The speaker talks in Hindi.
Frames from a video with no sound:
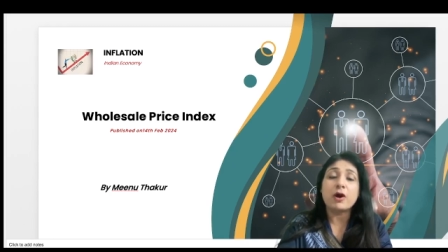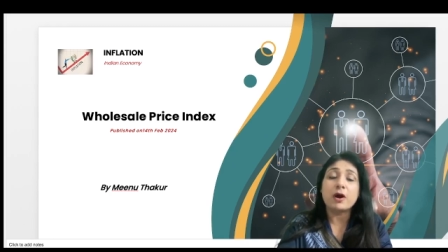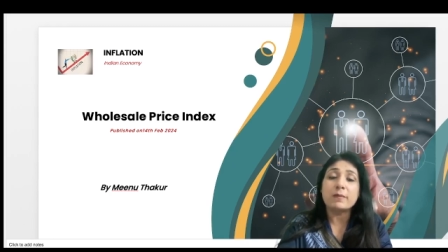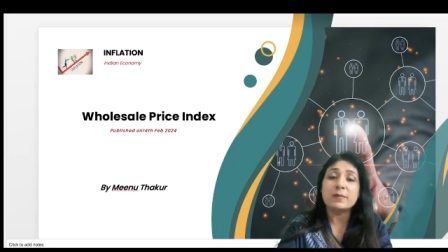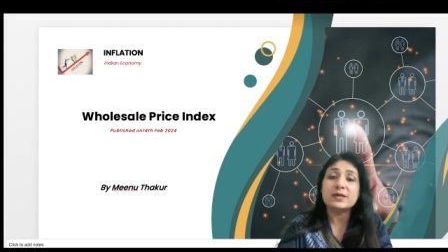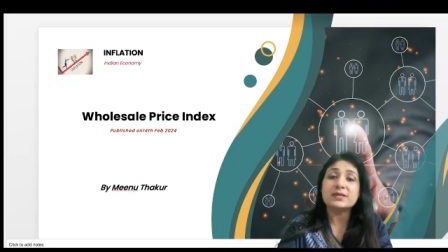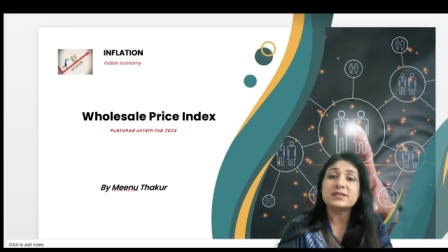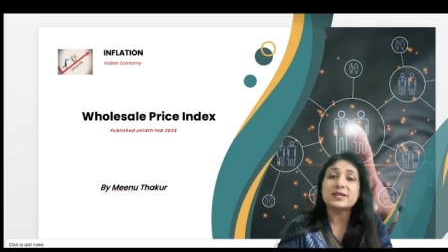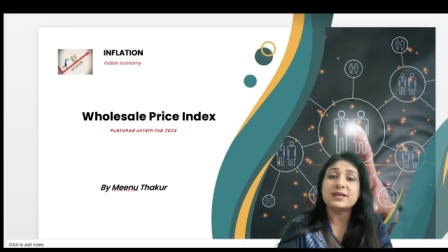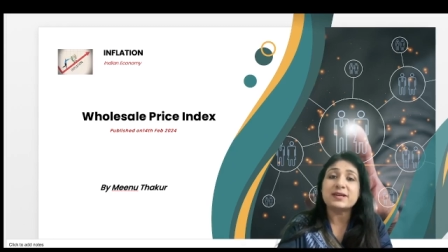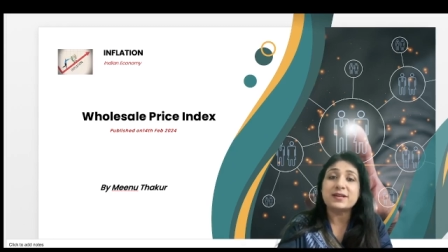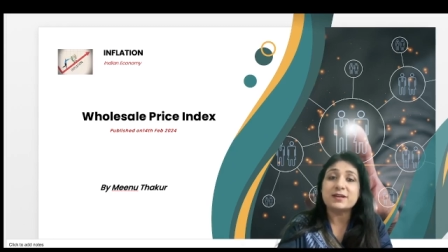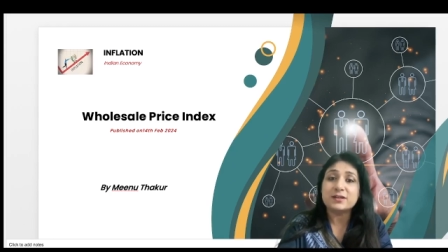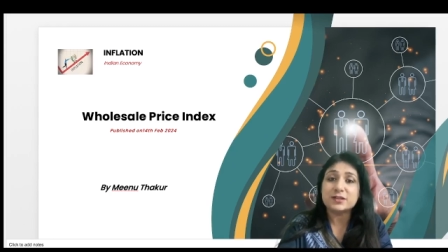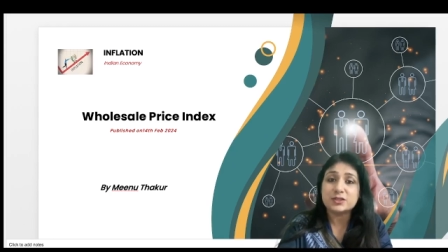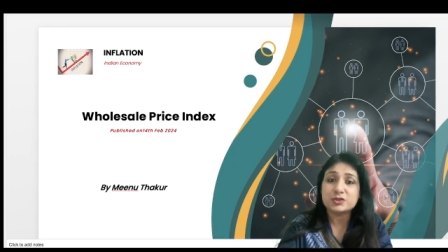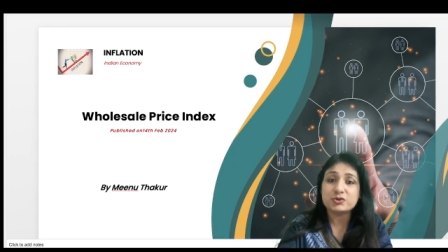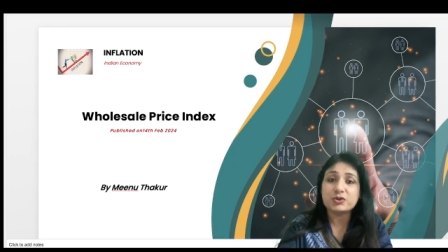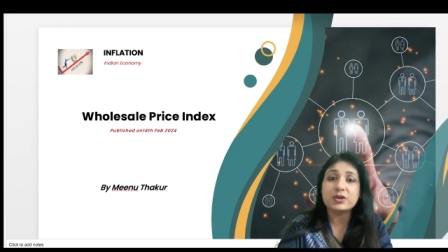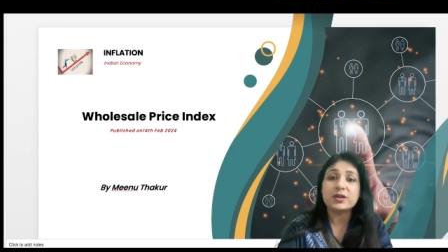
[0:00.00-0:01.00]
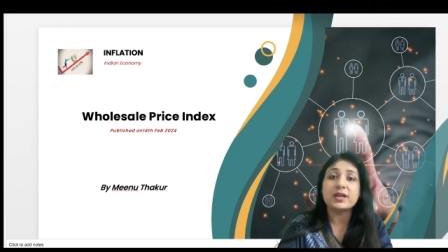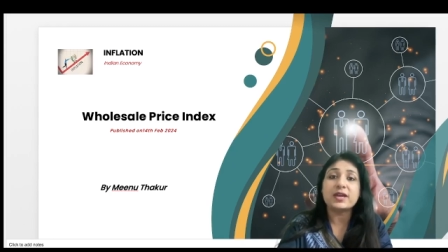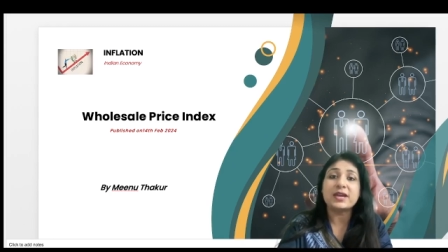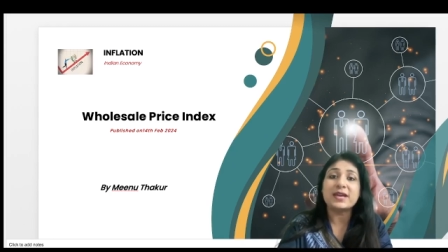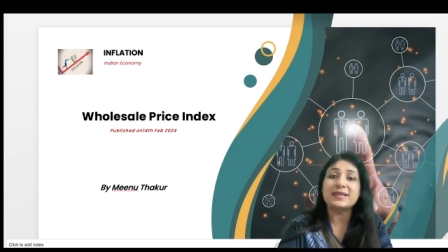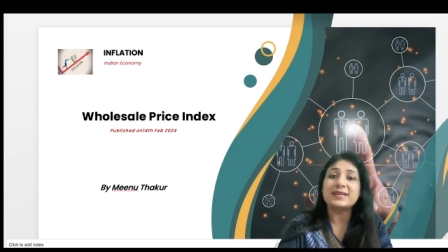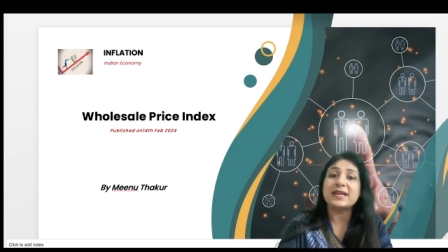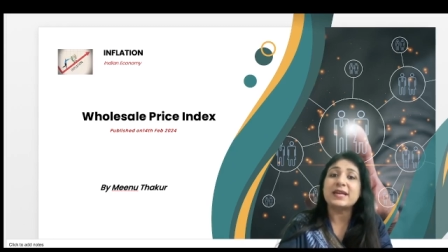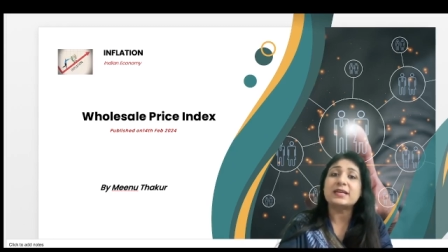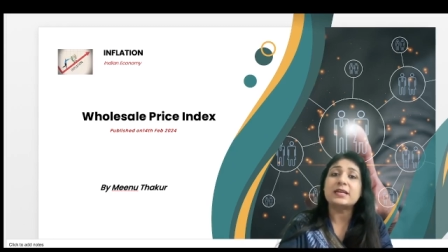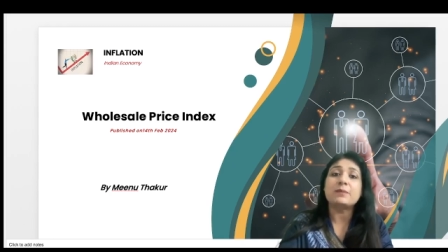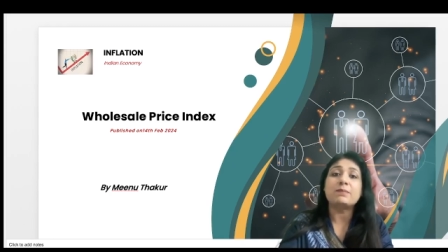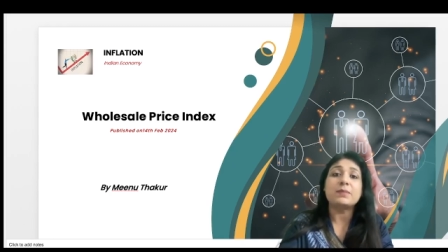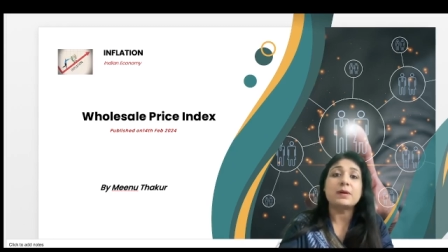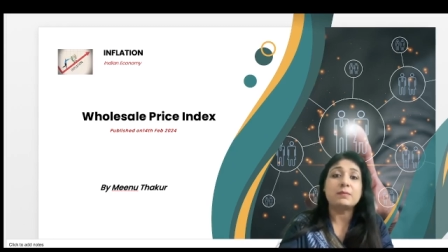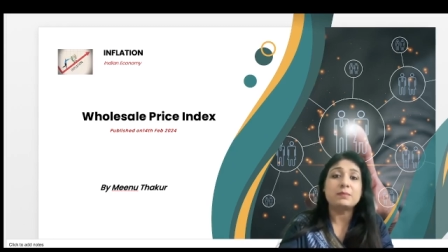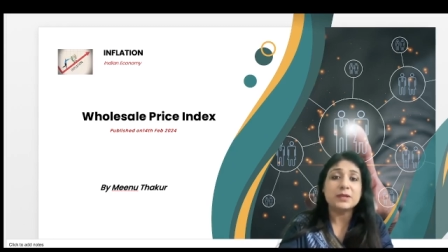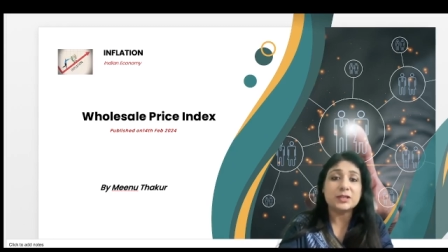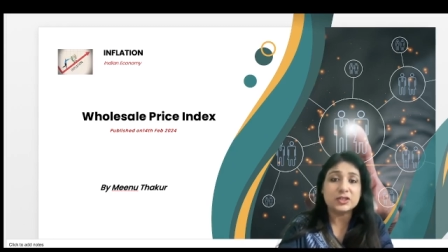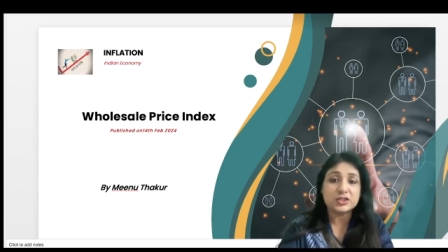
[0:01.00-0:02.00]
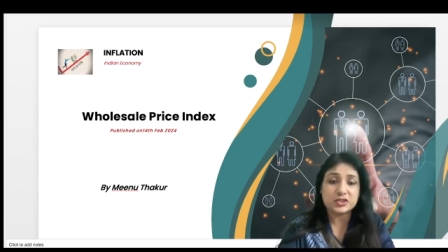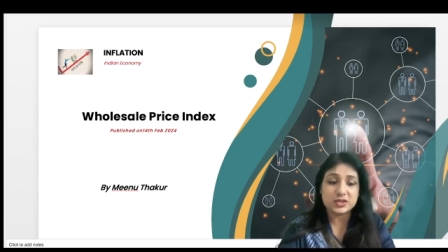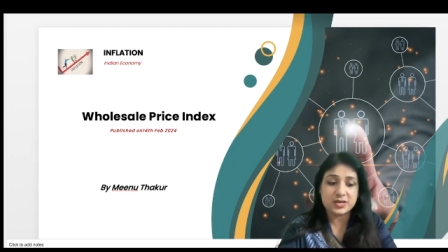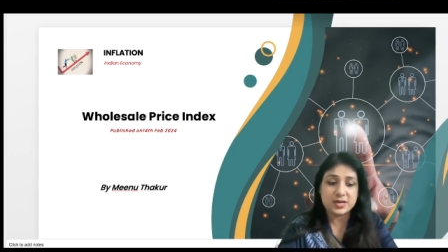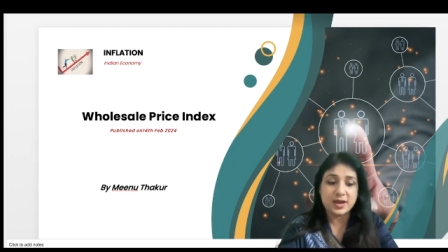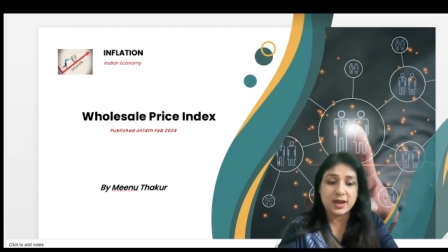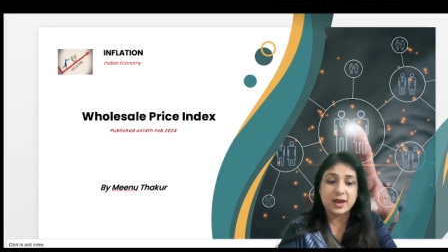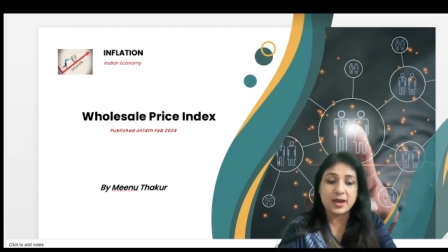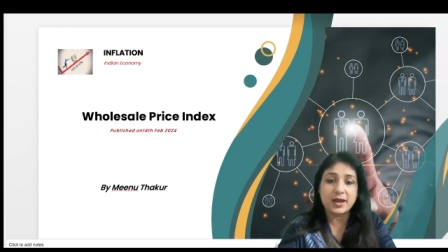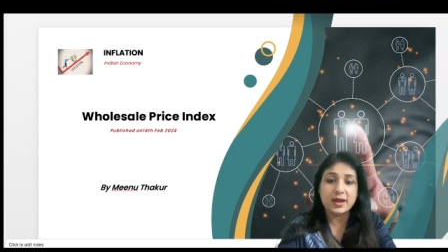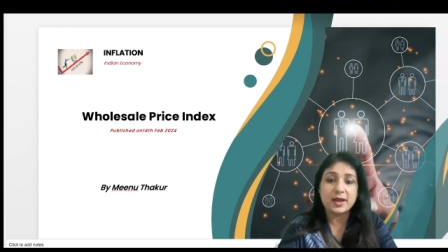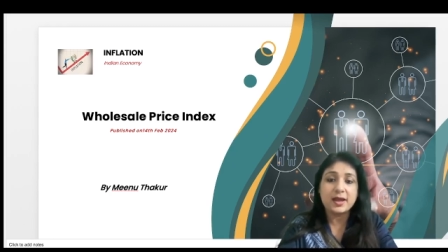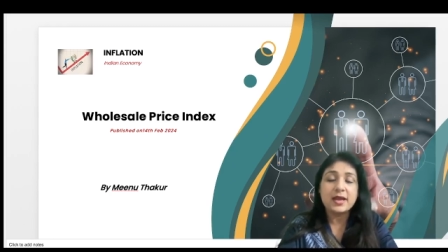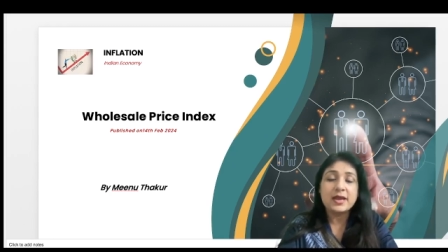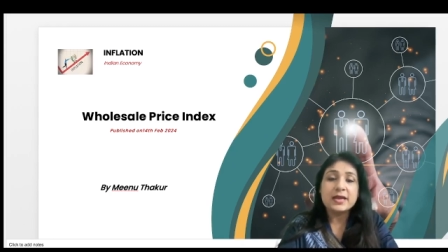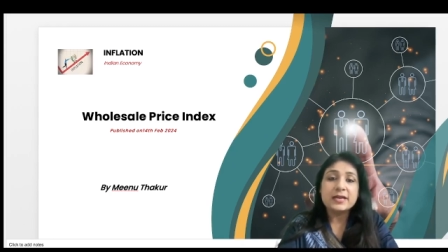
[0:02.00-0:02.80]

कॉमर्स एंड इंडस्ट्री ने एक डाटा पब्लिश किया है